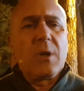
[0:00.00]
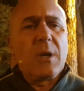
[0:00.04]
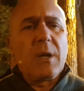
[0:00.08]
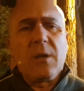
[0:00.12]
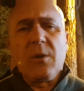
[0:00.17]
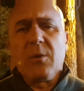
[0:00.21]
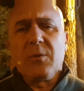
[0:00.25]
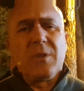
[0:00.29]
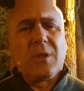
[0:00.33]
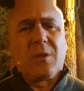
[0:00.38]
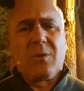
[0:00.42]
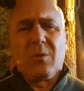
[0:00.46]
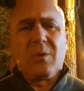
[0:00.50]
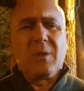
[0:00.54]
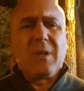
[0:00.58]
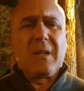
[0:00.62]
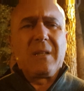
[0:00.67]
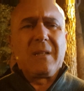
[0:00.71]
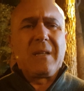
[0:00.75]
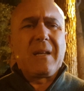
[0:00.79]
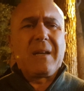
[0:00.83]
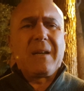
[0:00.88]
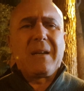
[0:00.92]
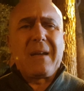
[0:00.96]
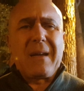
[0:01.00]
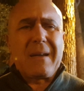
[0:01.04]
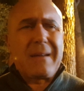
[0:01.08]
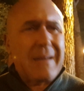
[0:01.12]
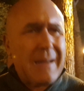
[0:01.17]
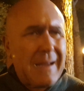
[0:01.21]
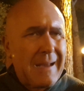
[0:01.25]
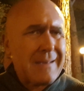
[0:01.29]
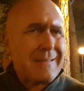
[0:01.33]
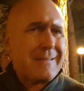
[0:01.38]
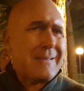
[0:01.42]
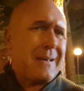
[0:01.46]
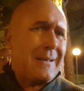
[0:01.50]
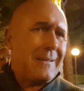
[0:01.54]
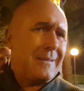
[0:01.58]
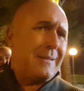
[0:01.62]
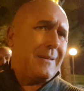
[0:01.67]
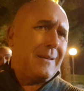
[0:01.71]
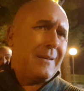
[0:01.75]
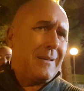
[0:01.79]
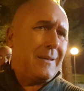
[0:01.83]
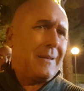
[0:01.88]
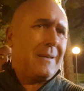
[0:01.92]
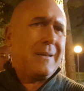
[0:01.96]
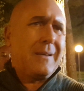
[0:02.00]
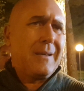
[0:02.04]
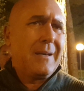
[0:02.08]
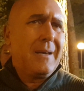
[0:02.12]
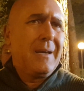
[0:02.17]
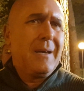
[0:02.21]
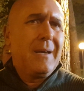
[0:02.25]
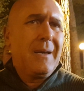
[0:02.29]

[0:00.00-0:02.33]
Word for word: e gli ho detto di andare a casa, di